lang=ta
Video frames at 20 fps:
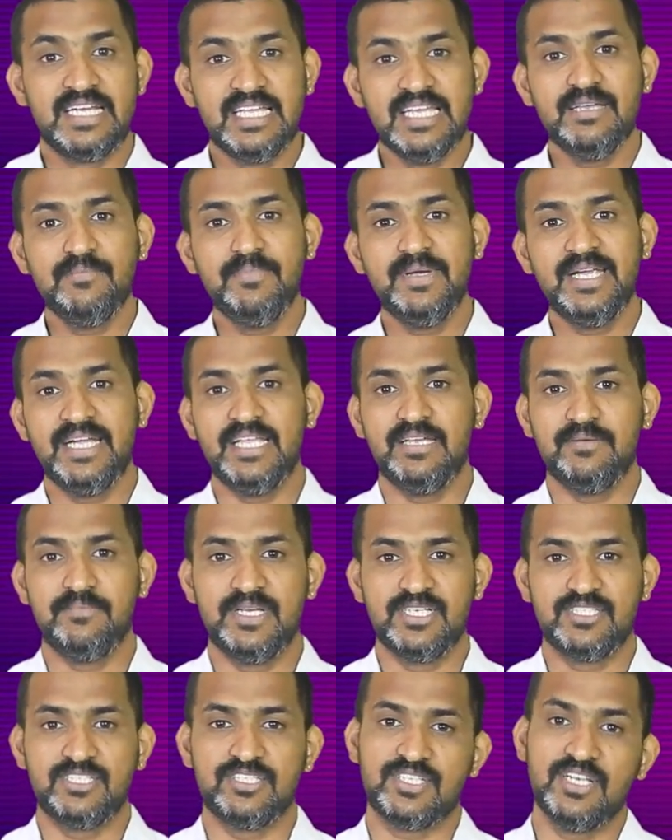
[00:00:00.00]
டே பை டே
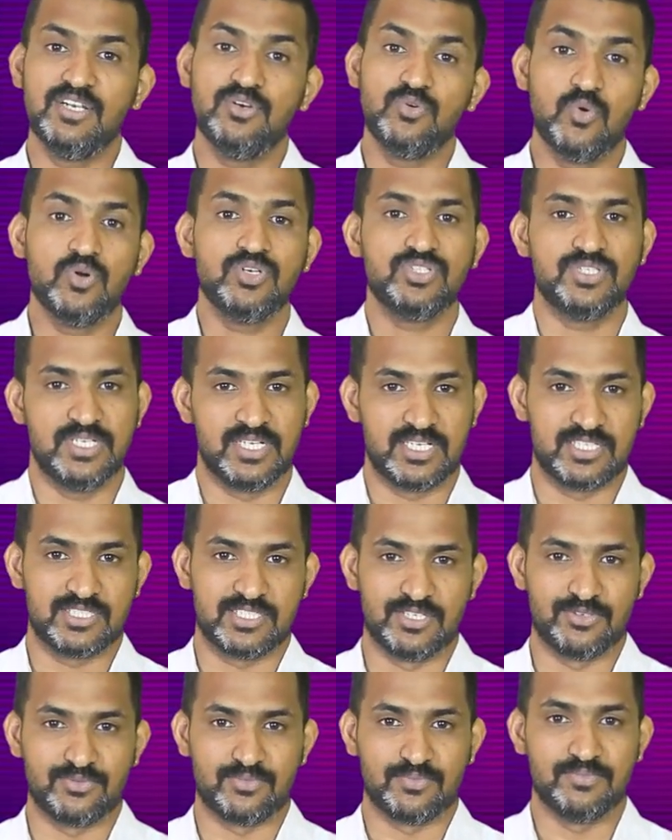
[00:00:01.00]
பேசிஸில் நோட்ஸ் எடுக்க
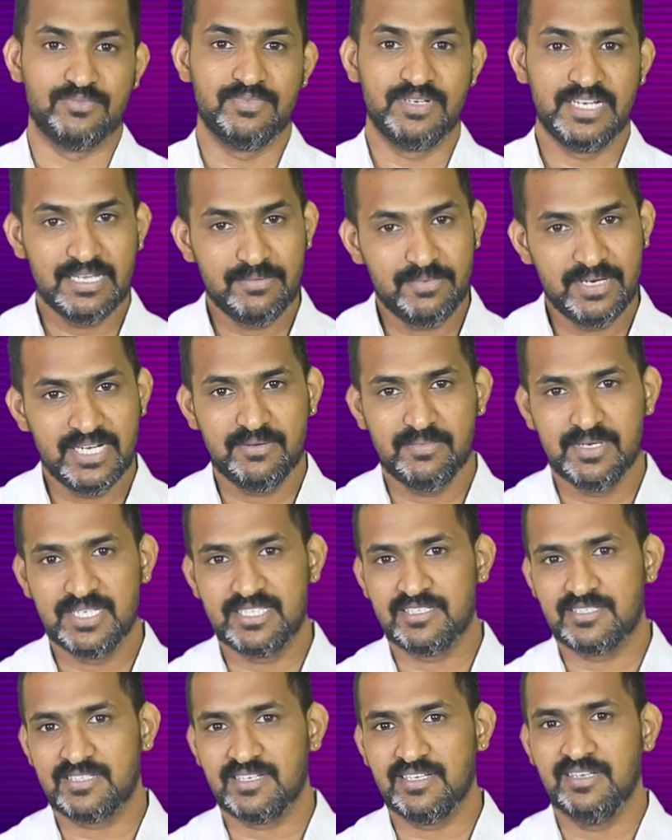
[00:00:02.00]
செய்யணும் டே பை டே
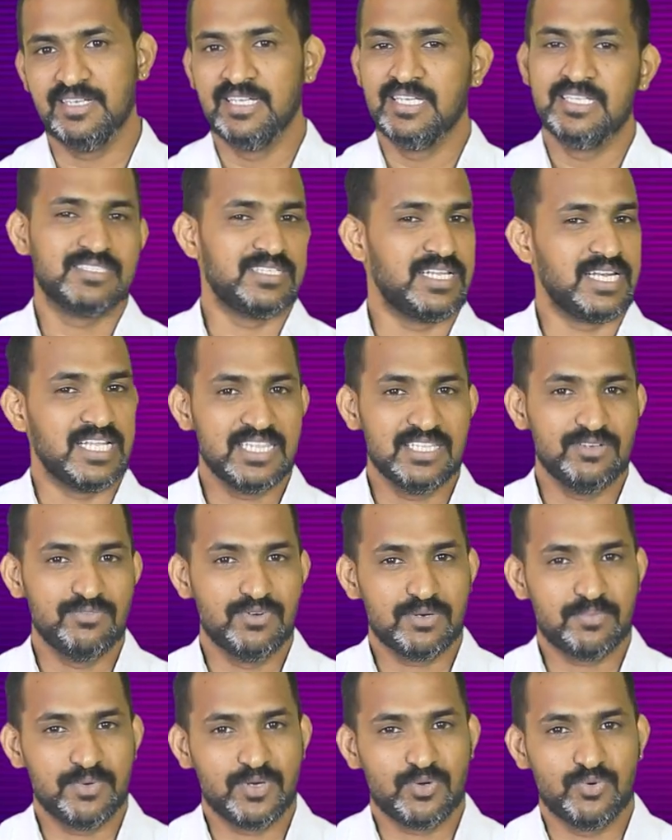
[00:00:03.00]
பேசிஸ்னா சார் எந்த
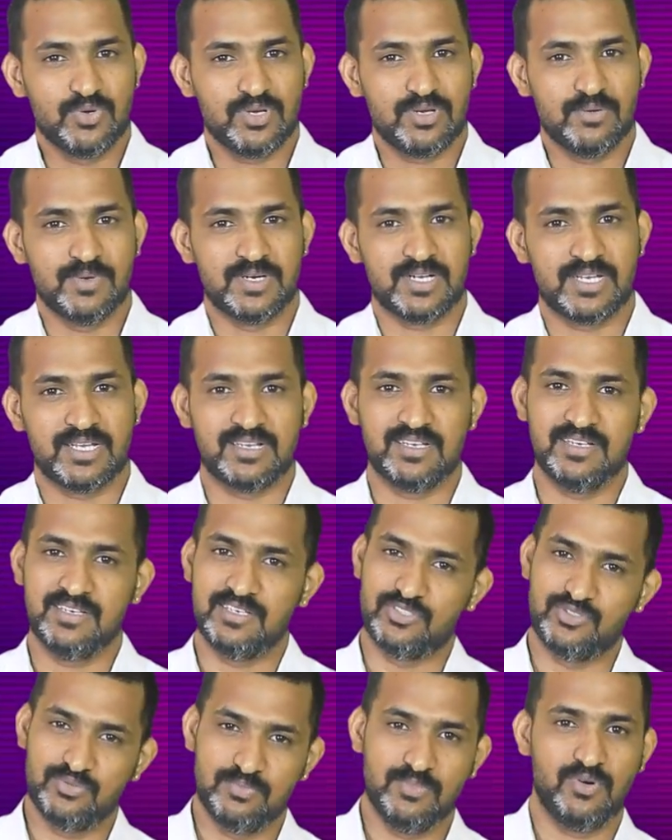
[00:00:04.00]
ஒர்க்குமே கொடுக்க மாட்டாங்க
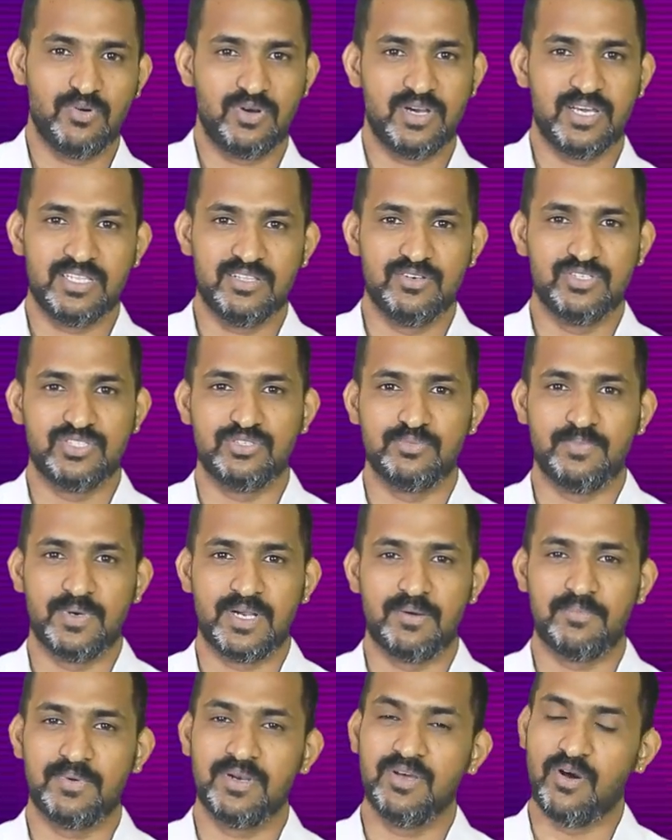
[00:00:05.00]
சும்மா உட்காரதான்
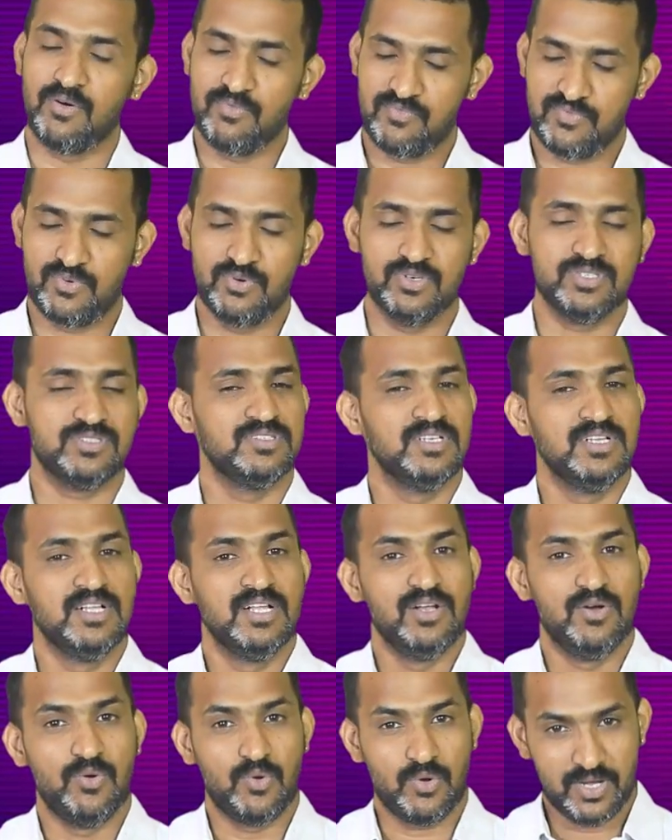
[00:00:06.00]
வச்சுருப்பாங்க அப்படின்னா ஆஃப்கோர்ஸ்
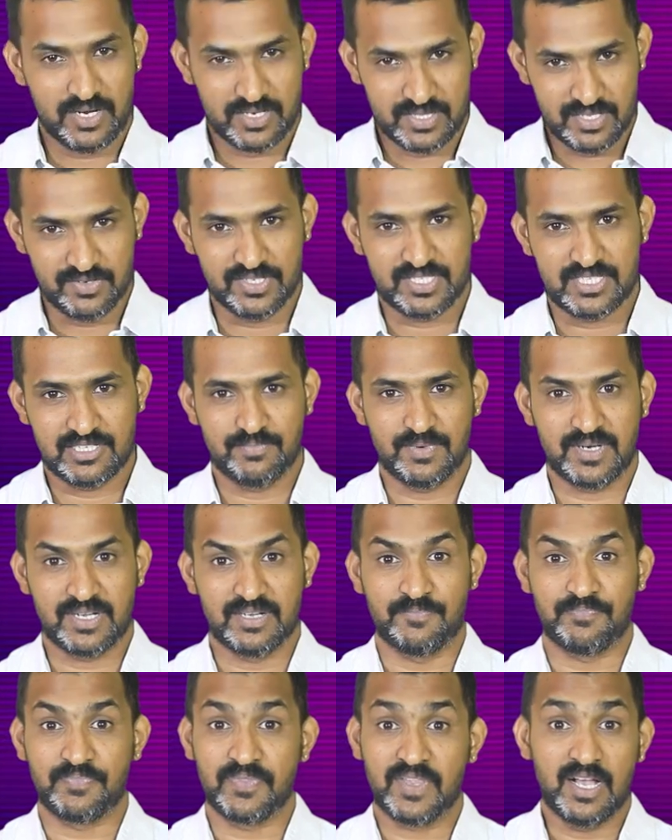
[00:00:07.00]
உட்காரதான்
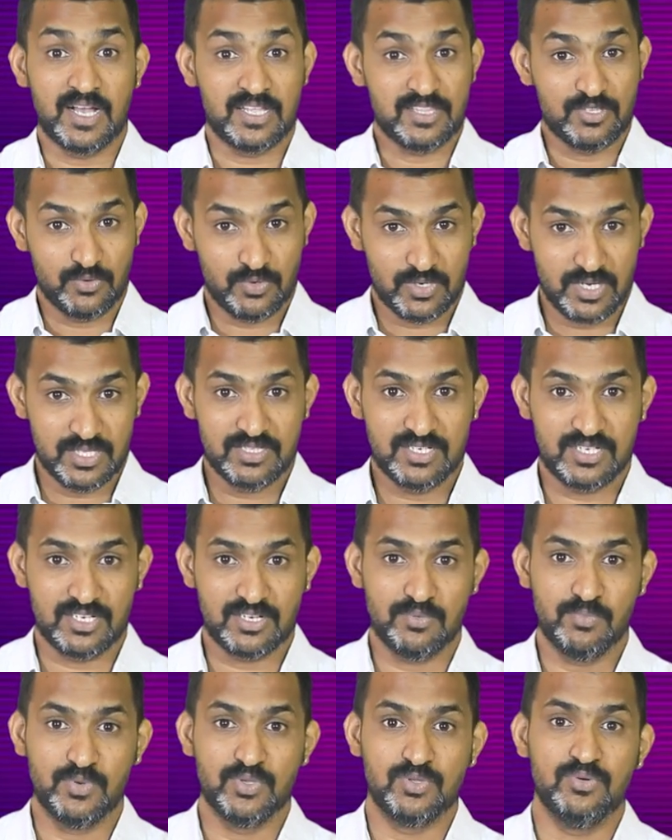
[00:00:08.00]
வச்சுருப்பாங்க அந்த உட்காந்துட்டு
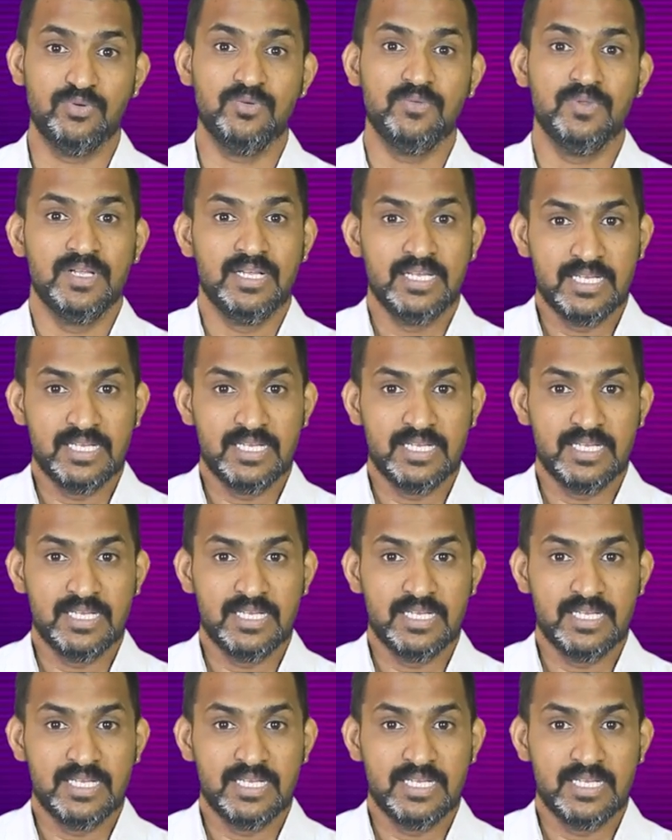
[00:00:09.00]
இருக்கும்போதும்